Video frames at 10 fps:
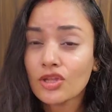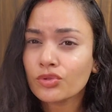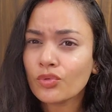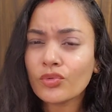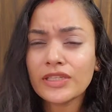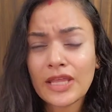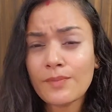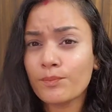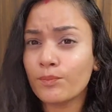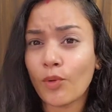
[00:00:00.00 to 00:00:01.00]
तो ये
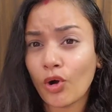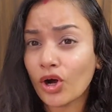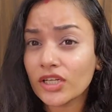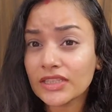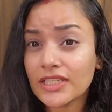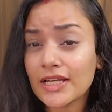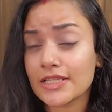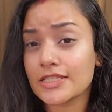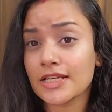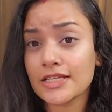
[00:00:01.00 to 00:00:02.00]
बहुत ही
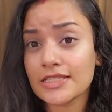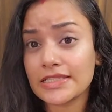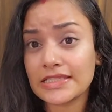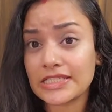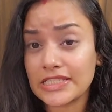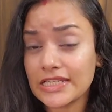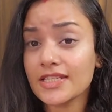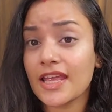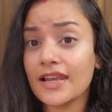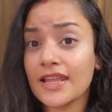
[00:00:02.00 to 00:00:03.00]
अच्छा चीज
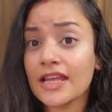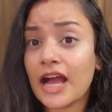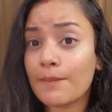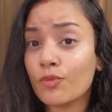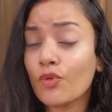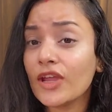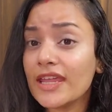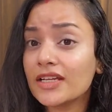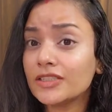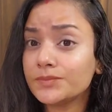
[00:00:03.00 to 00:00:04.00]
है लाइक आपको
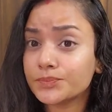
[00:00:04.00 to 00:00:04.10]
एक